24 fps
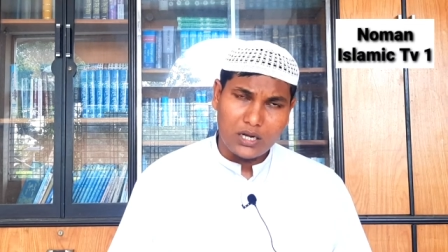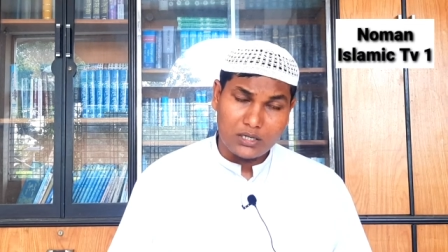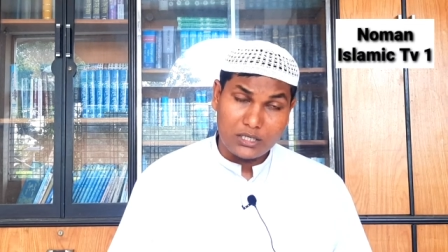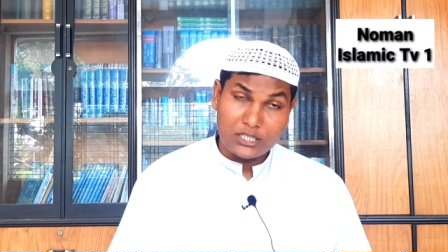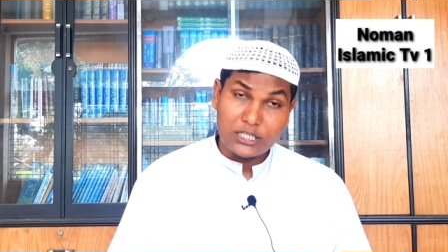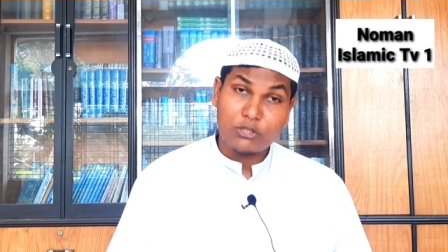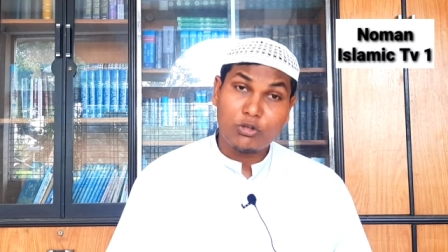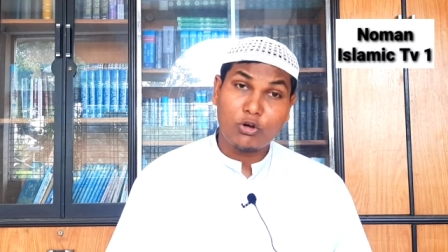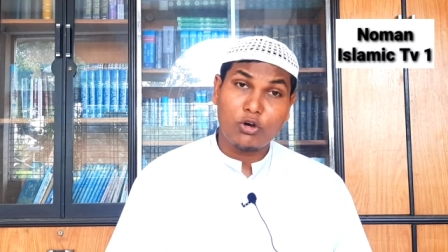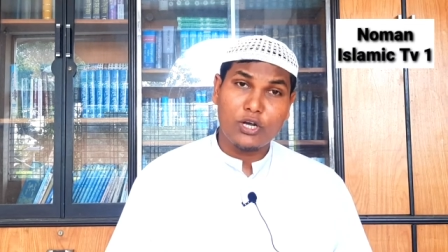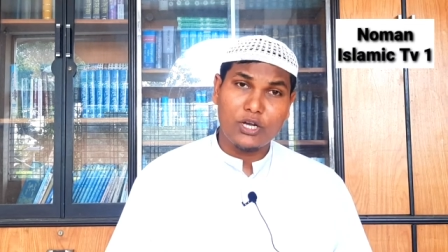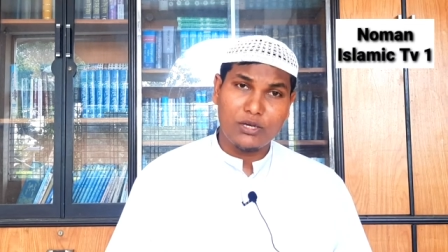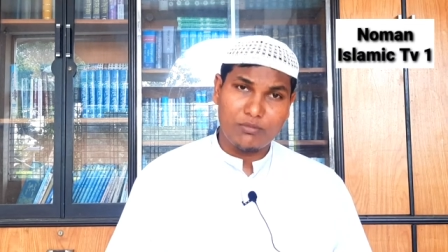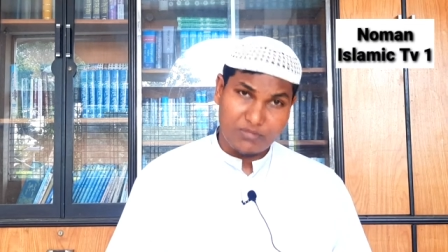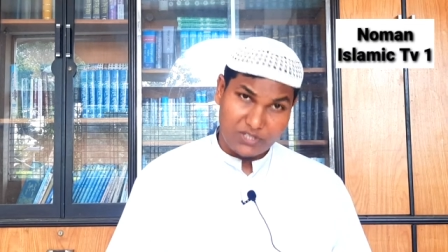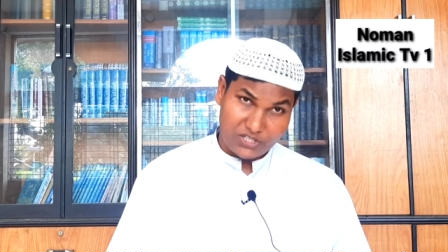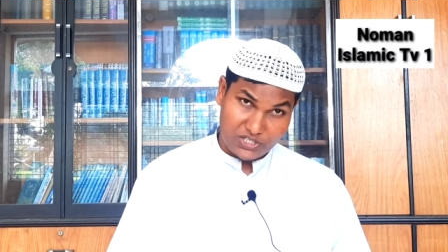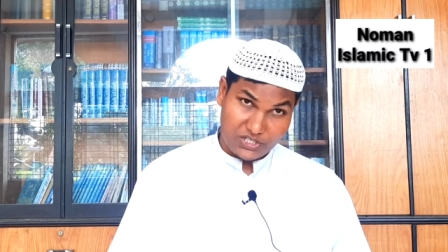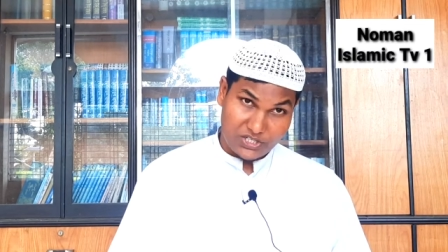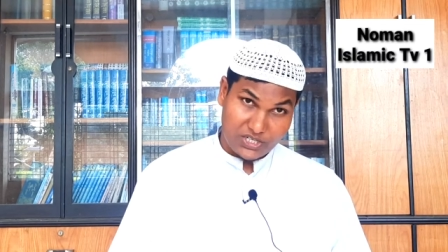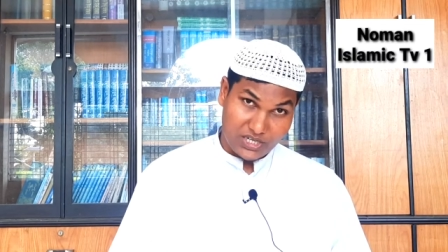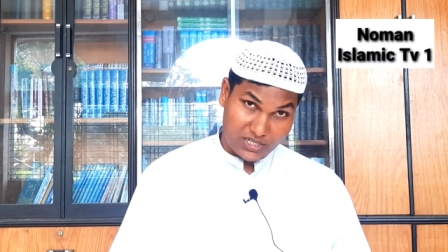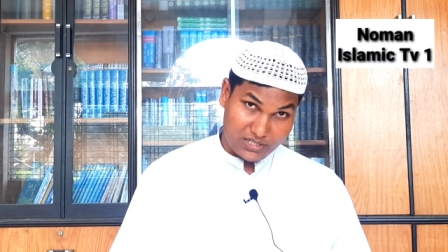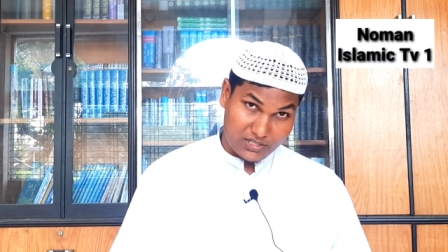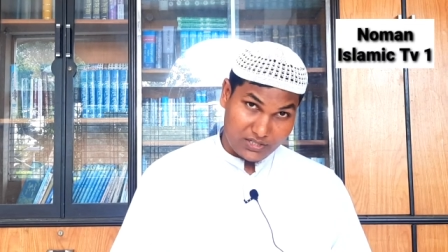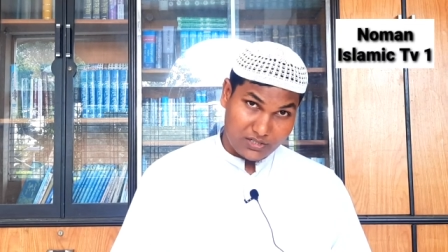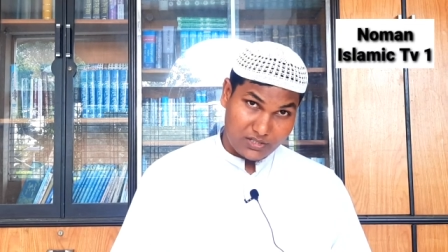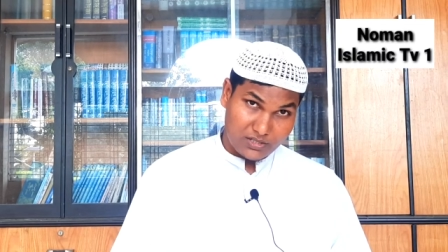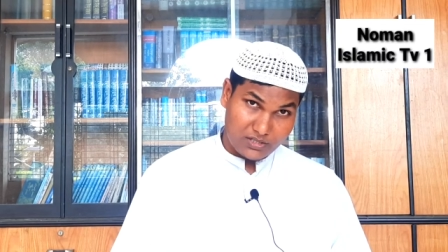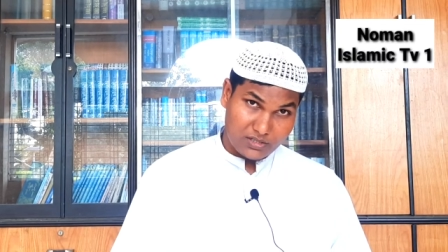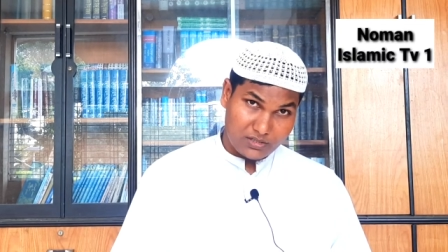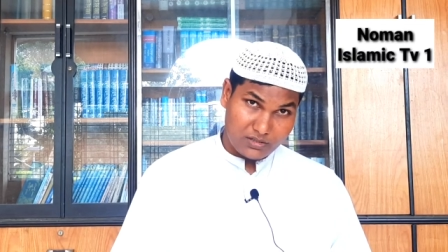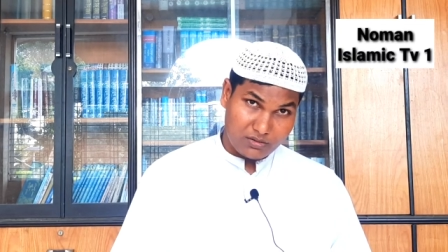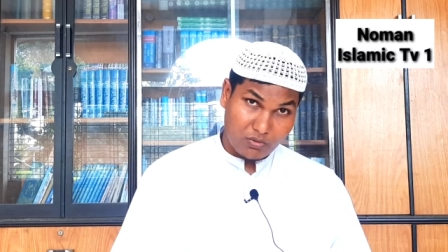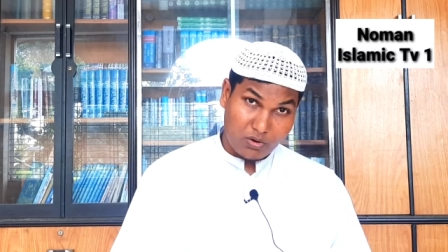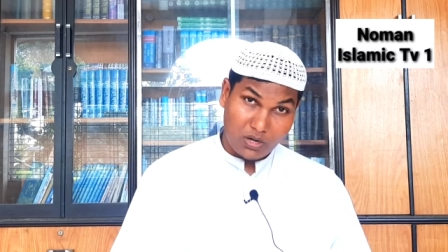হৃদয়ে বিশ্বাস
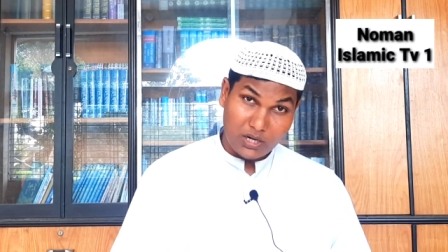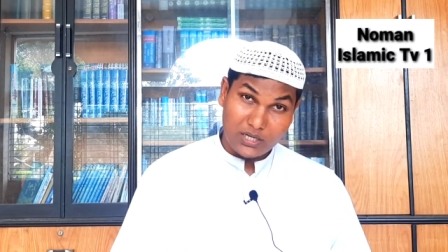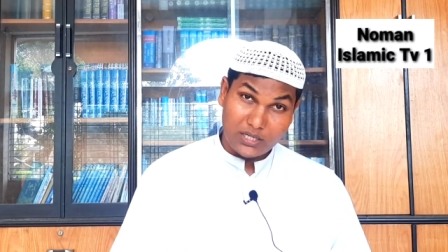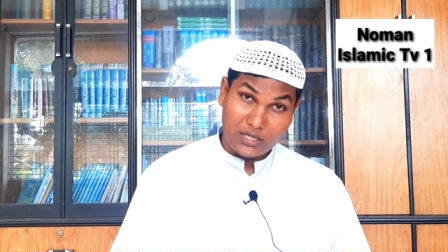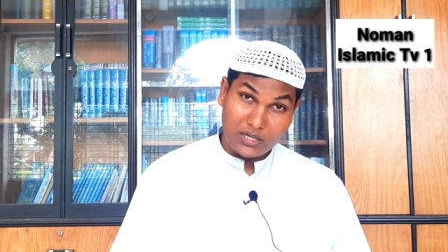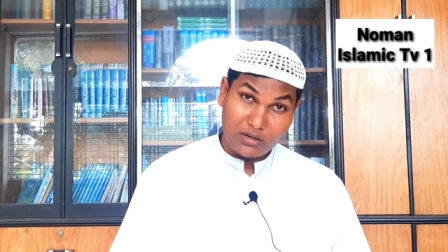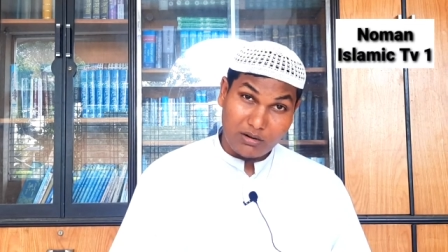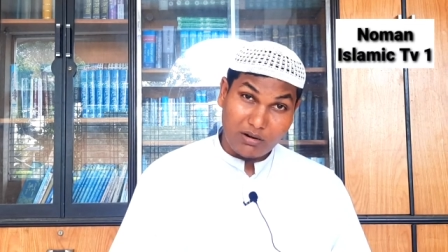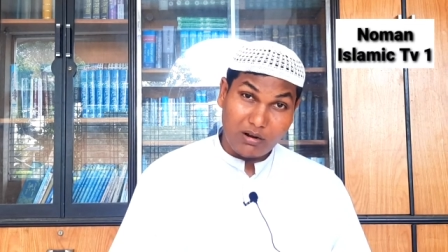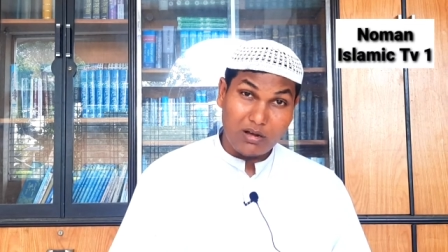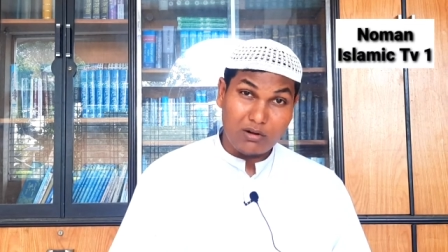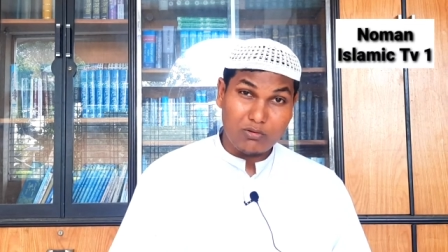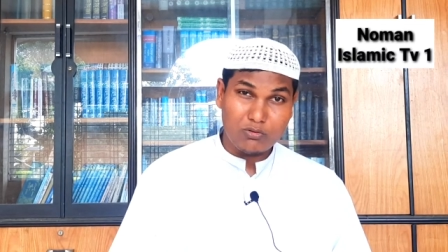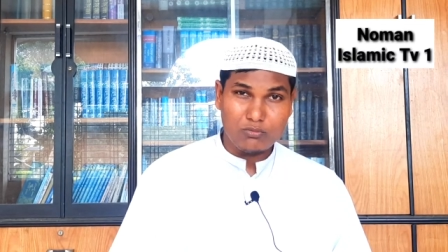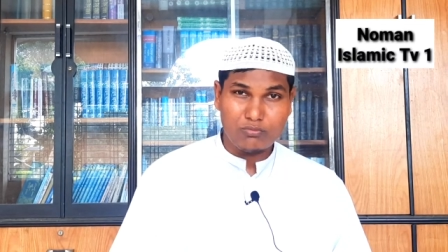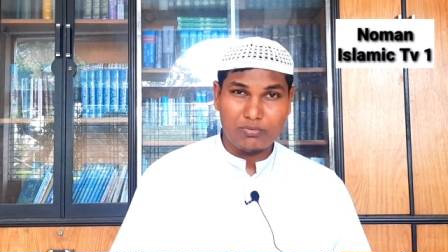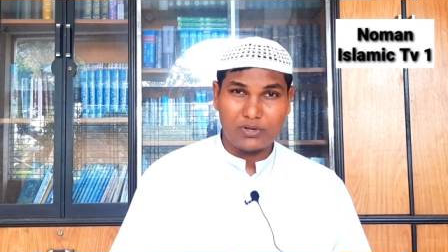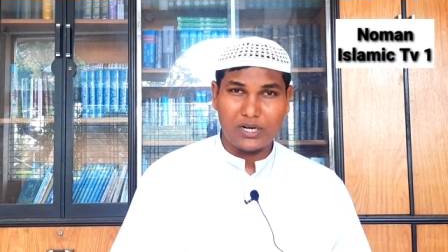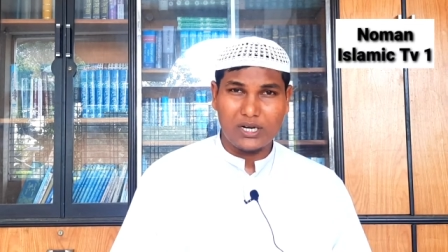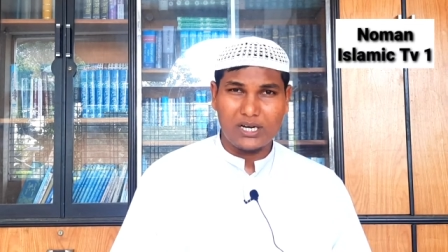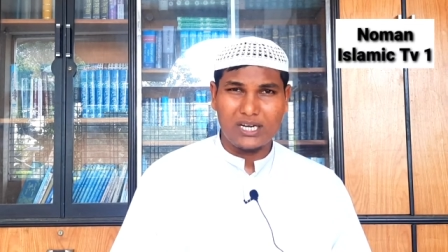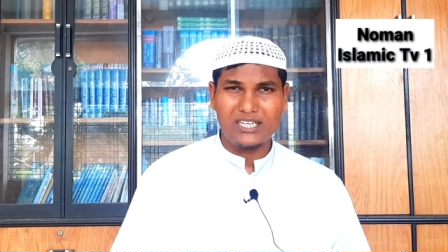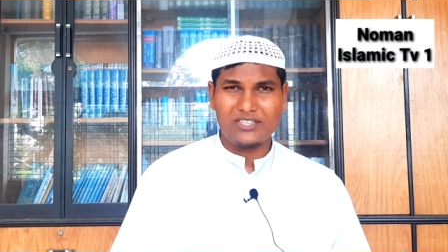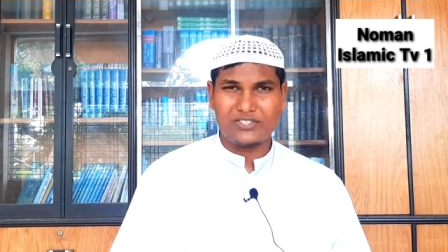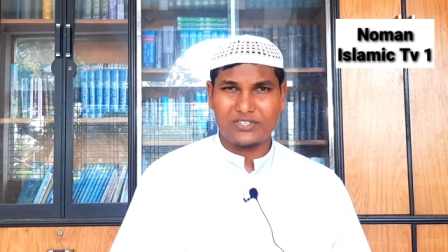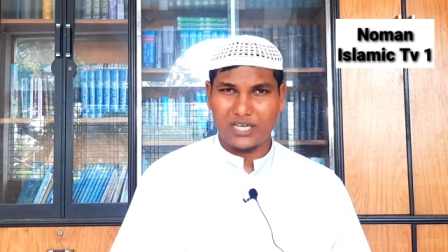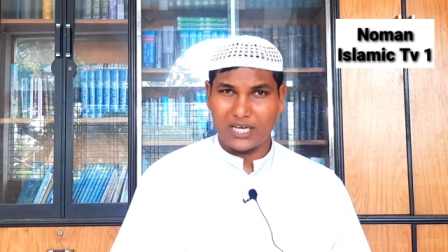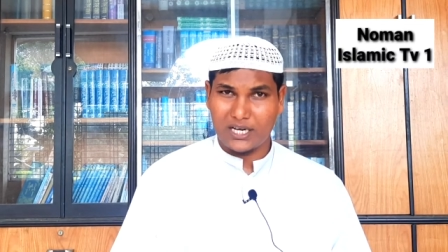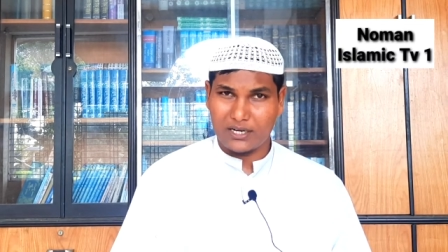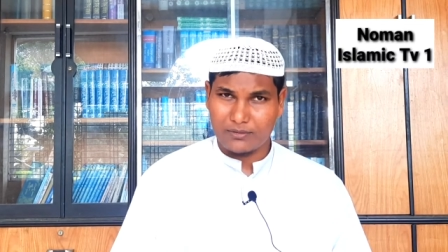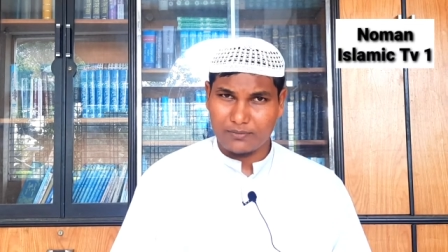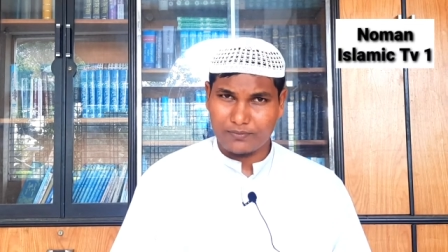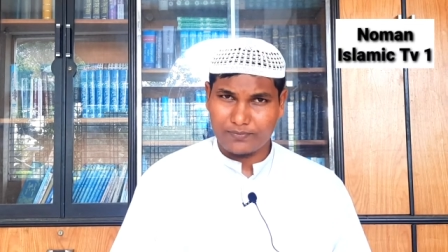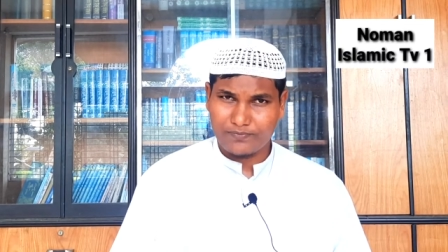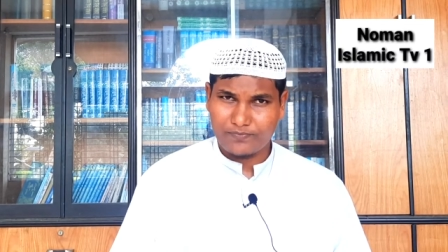অলিকরার উবিল লিসান